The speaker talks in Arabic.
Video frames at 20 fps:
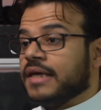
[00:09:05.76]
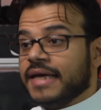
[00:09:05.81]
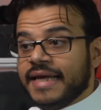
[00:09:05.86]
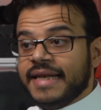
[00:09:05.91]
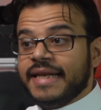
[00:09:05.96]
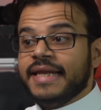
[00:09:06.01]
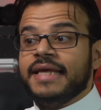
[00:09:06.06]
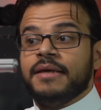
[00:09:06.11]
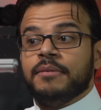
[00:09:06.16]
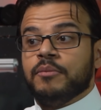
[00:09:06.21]

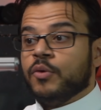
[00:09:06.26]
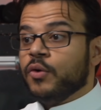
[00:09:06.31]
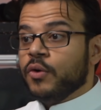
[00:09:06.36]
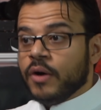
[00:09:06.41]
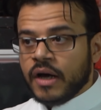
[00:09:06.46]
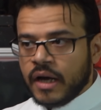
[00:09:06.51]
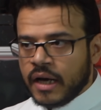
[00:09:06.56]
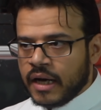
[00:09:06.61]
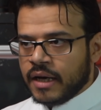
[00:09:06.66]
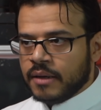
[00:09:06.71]
اللي مو
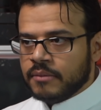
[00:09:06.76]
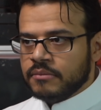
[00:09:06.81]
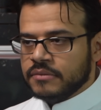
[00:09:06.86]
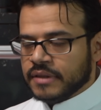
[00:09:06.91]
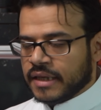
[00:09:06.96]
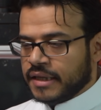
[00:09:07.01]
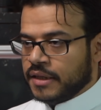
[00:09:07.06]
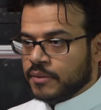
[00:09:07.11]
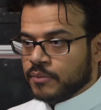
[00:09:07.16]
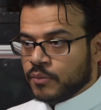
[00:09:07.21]
خام
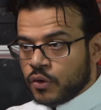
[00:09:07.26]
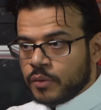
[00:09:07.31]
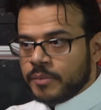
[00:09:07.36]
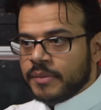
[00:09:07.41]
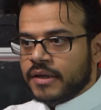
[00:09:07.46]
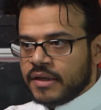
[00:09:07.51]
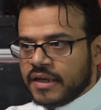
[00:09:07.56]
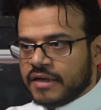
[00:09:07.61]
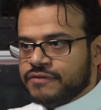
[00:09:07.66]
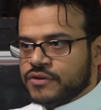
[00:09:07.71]
يعني مو
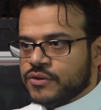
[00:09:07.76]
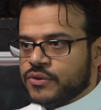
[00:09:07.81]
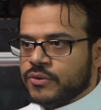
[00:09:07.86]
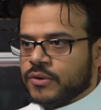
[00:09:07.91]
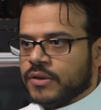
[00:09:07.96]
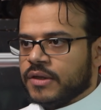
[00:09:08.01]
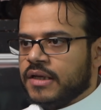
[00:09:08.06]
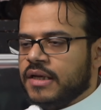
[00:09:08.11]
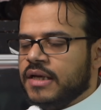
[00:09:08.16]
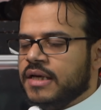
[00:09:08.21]
من نفس
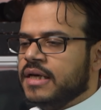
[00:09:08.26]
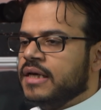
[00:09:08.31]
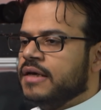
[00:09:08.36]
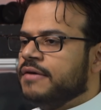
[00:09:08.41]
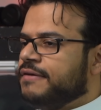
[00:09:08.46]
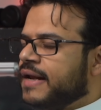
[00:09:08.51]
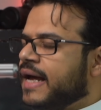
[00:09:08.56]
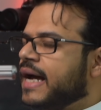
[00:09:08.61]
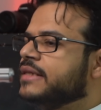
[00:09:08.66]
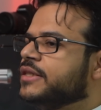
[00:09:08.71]
جوجل
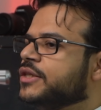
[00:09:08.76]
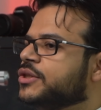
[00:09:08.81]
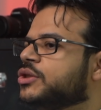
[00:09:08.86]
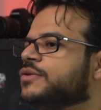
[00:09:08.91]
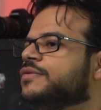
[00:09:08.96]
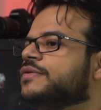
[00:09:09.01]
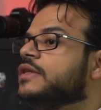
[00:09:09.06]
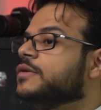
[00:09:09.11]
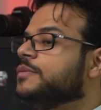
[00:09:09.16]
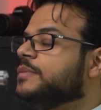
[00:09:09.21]
في العاده
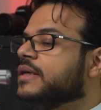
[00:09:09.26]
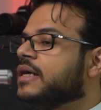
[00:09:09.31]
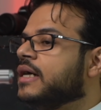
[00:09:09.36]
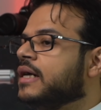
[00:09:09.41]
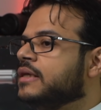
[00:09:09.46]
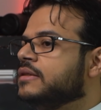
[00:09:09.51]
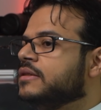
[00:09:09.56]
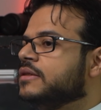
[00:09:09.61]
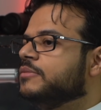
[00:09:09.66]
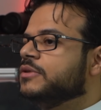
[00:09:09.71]
نشوف
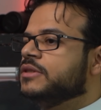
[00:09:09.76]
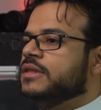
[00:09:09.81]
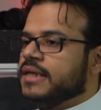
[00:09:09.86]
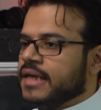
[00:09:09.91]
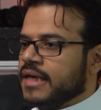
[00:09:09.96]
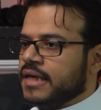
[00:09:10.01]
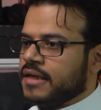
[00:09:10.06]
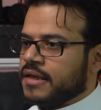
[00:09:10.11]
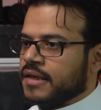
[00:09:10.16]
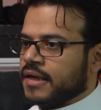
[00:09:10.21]
تطبيقات
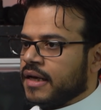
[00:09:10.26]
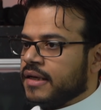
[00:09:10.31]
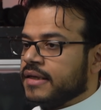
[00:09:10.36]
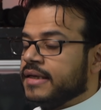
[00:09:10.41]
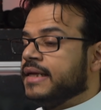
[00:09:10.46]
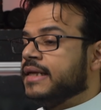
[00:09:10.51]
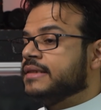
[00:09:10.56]
متكرره يعني